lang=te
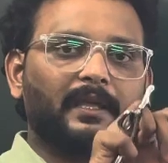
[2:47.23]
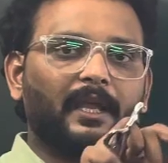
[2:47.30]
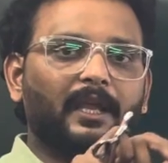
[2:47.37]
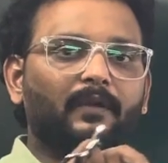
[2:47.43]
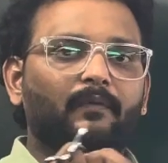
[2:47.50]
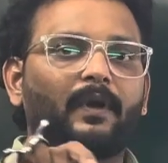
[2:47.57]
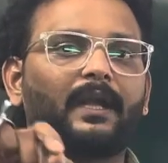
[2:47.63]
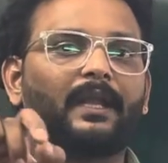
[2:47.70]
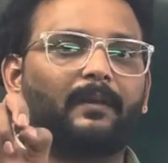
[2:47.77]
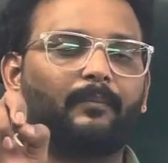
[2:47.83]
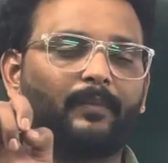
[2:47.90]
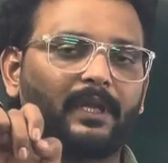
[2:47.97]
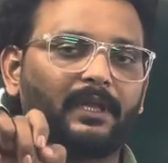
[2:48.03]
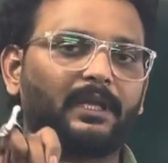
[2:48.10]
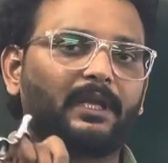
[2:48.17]
ఎటువంటి
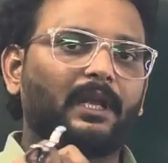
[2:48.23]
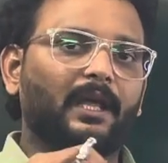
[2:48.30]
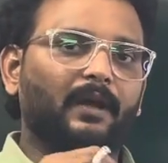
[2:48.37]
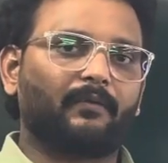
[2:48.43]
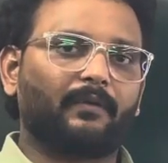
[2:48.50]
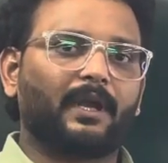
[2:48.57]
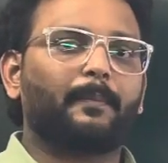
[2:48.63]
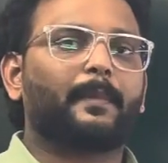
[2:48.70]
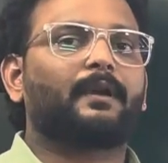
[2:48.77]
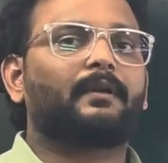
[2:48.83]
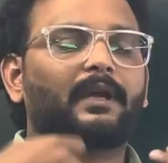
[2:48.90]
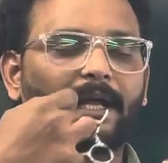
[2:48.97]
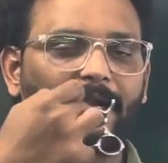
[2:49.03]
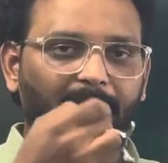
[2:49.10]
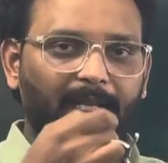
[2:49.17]
ఇబ్బంది లేకుండా మనం
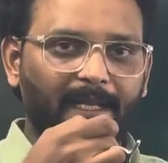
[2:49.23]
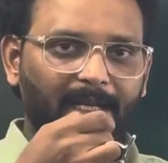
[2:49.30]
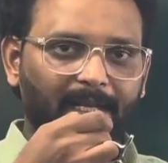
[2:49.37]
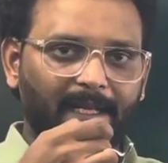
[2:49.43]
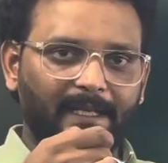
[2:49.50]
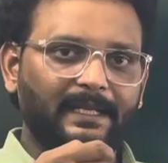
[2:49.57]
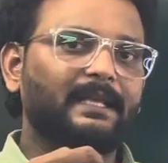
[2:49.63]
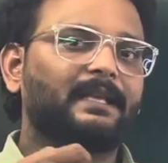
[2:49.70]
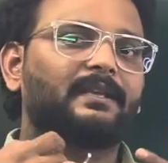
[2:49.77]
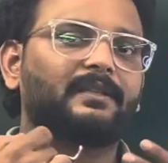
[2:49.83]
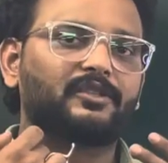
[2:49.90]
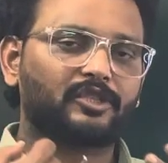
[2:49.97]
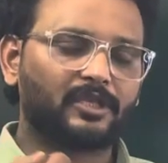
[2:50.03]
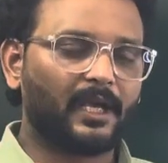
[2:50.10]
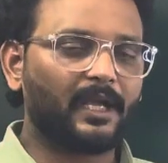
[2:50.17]
కటింగ్ అనేది
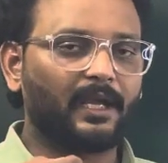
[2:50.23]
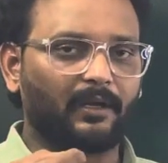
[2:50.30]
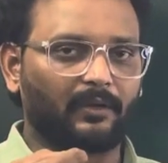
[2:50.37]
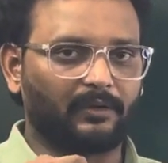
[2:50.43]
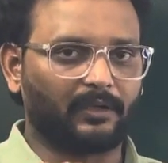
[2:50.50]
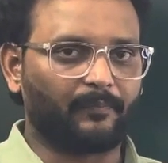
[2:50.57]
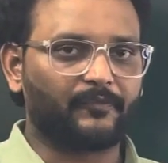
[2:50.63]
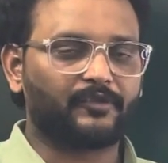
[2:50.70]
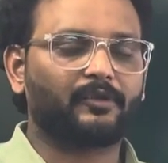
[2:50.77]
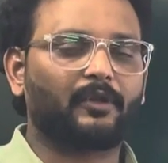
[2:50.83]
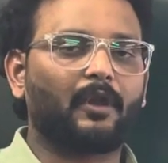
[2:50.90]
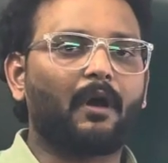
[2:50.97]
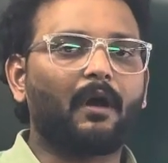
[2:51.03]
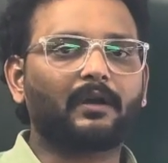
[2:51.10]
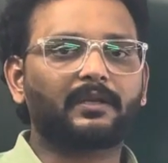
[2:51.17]
చేయగలుగుతాం సో
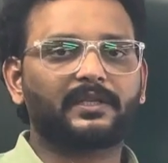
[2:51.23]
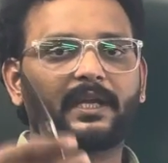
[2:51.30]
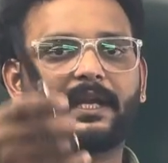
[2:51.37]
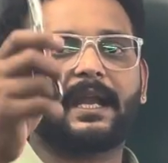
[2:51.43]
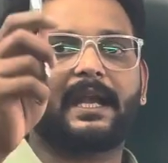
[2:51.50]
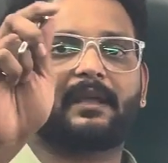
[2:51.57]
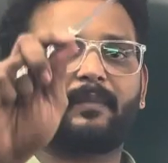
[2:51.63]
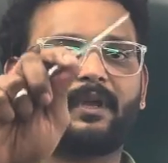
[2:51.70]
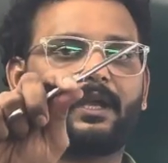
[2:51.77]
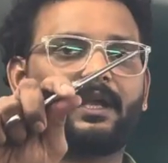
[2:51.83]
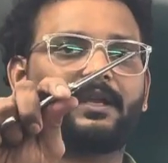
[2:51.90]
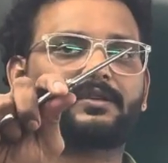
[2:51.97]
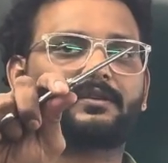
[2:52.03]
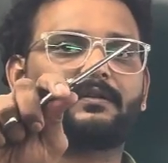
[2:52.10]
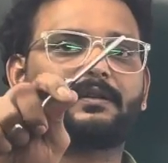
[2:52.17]
లాక్ చేయడానికి మీరు
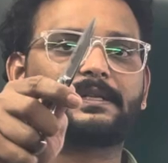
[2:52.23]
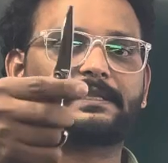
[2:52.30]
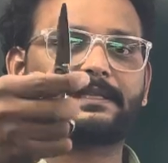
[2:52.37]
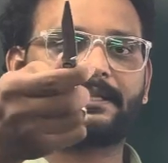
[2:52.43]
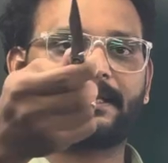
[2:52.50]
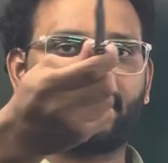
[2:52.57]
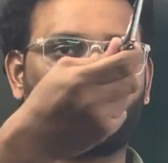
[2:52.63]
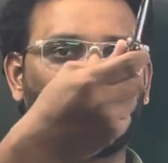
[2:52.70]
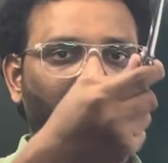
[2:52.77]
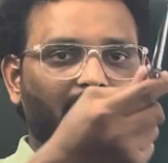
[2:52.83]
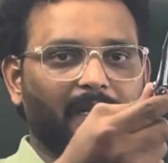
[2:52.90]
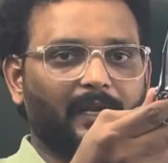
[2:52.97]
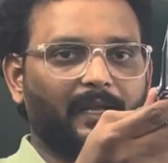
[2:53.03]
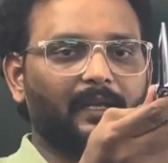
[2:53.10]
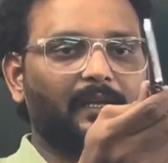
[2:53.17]
నేర్చుకోవాల్సింది ఏంటి
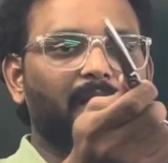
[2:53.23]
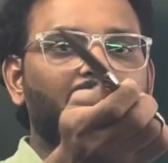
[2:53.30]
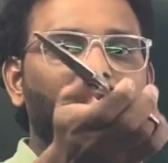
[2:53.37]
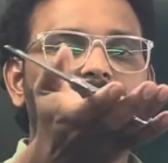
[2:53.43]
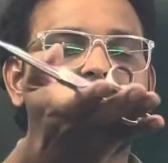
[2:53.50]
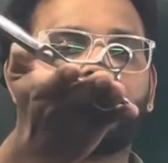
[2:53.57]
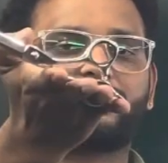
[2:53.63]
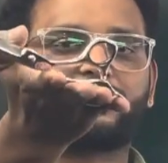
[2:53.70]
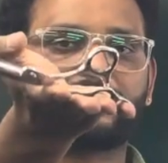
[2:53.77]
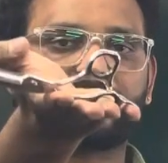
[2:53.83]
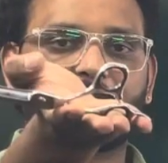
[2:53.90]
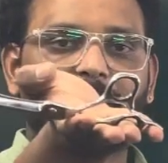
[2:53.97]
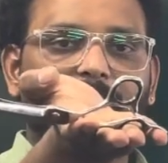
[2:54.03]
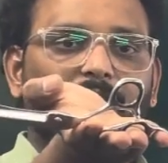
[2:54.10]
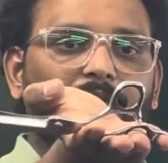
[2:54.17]
అంటే
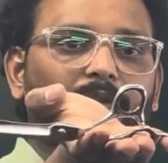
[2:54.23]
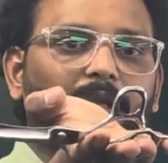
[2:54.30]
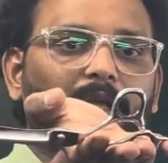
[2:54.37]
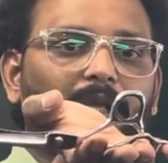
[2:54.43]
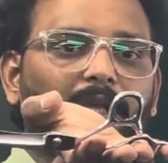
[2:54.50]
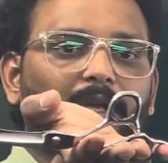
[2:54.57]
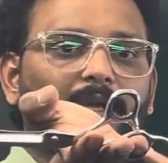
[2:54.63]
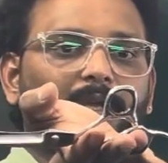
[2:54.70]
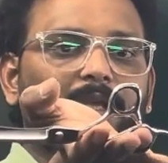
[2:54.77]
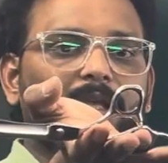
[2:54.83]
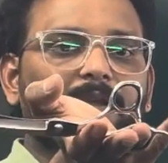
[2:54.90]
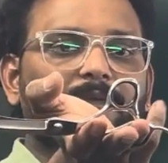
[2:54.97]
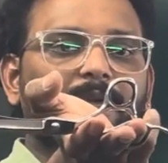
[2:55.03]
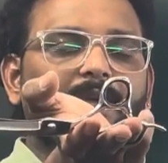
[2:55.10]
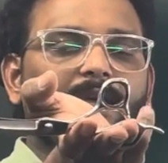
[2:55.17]
సిజర్ ఇలా ఉంది కదా ఈ
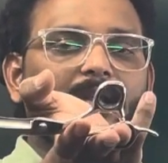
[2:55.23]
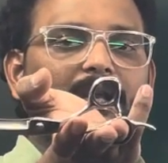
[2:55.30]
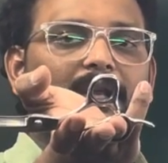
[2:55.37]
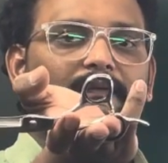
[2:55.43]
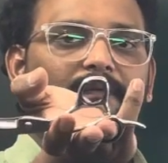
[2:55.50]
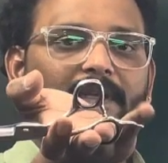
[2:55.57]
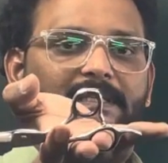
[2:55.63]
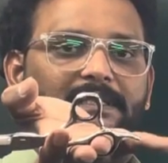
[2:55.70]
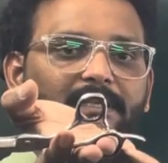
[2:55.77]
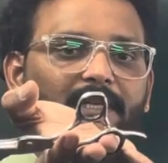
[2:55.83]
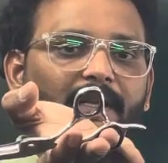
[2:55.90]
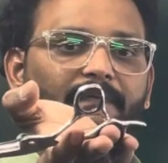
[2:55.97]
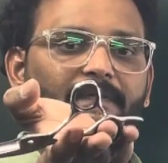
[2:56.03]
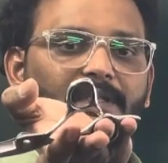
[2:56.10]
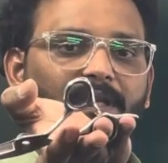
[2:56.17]
ఫింగర్ని ఫస్ట్
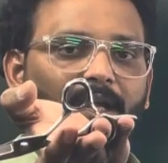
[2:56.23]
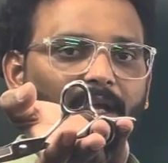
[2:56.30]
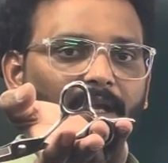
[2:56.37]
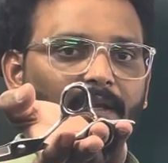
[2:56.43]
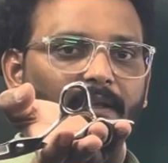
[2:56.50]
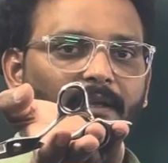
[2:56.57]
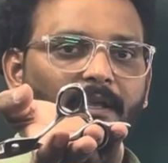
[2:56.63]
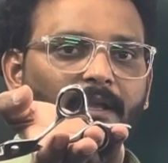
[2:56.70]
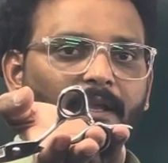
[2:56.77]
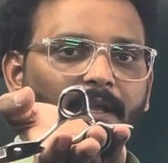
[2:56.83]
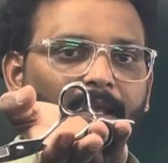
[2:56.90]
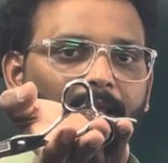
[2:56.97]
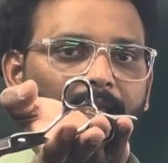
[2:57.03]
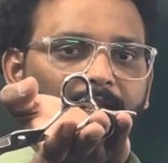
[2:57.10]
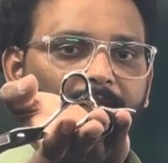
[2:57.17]
లిఫ్ట్ చేయాలి
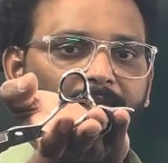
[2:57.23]
ఈ